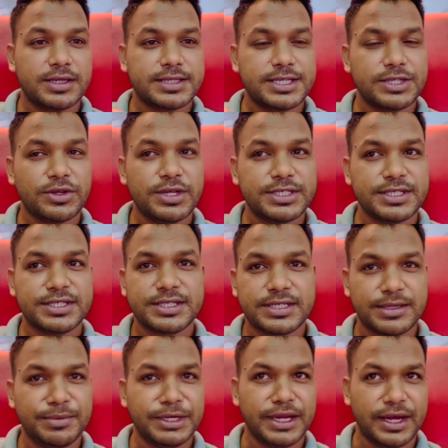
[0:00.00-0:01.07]
ছিচল্লিশ ইঞ্চি
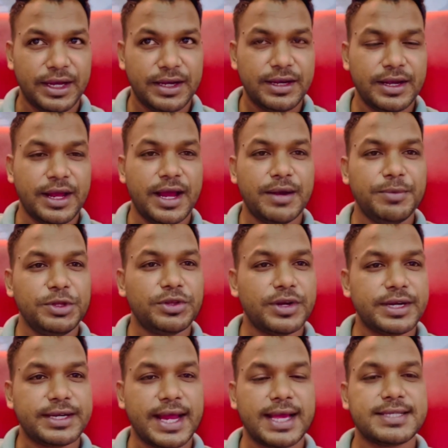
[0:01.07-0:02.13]
টিভি নেন এর ভিতরে
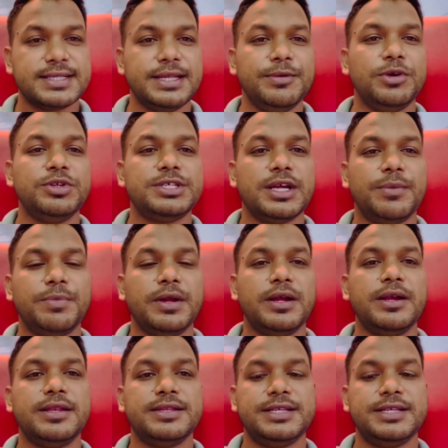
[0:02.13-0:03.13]
ট্যাক্স নেবে হচ্ছে আপনার